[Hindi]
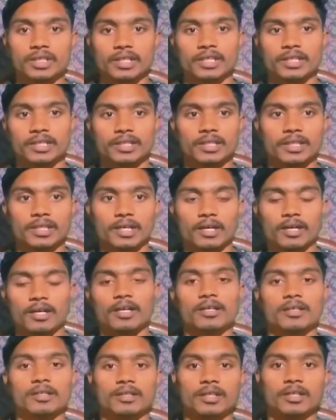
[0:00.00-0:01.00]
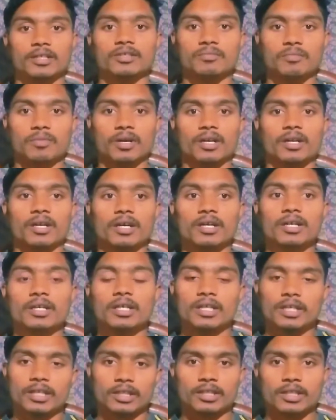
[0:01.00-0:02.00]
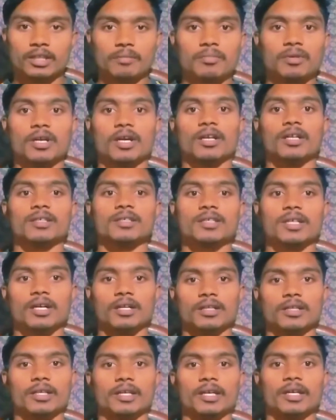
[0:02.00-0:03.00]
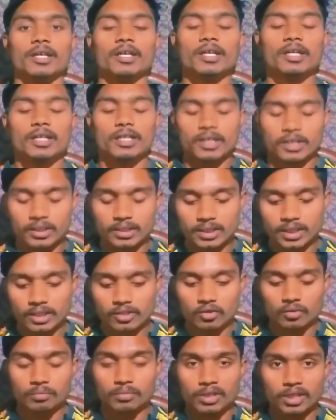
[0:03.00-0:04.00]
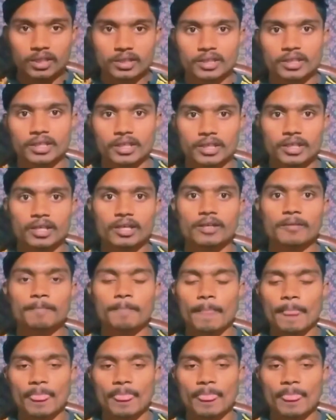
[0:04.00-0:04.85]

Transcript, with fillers: छः से आठ दस बारह इतने बनानास खाते हैं इसका जो मिल्क शेक है